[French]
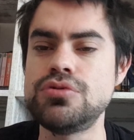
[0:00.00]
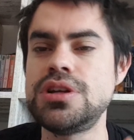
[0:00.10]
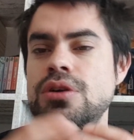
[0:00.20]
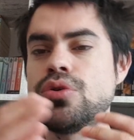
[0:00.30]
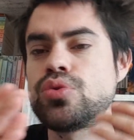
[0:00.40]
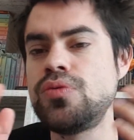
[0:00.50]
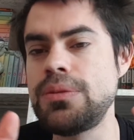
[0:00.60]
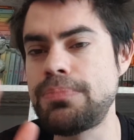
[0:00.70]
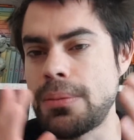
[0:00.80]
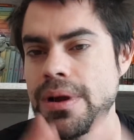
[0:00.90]
Vous allez
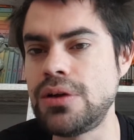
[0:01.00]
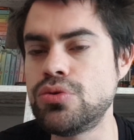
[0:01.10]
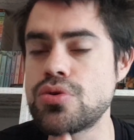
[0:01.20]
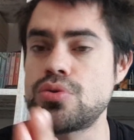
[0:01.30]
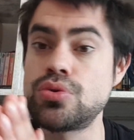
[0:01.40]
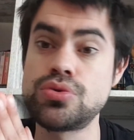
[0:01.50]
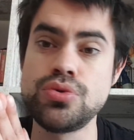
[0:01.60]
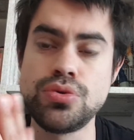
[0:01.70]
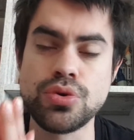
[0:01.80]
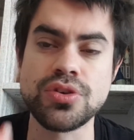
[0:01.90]
retrouver pas mal de
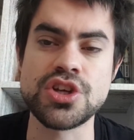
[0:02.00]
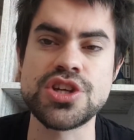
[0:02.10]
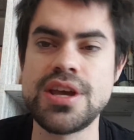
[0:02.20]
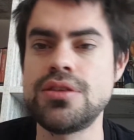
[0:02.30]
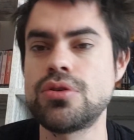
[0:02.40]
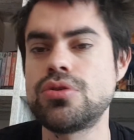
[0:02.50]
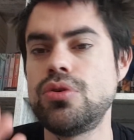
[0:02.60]
contenu sur sa chaîne,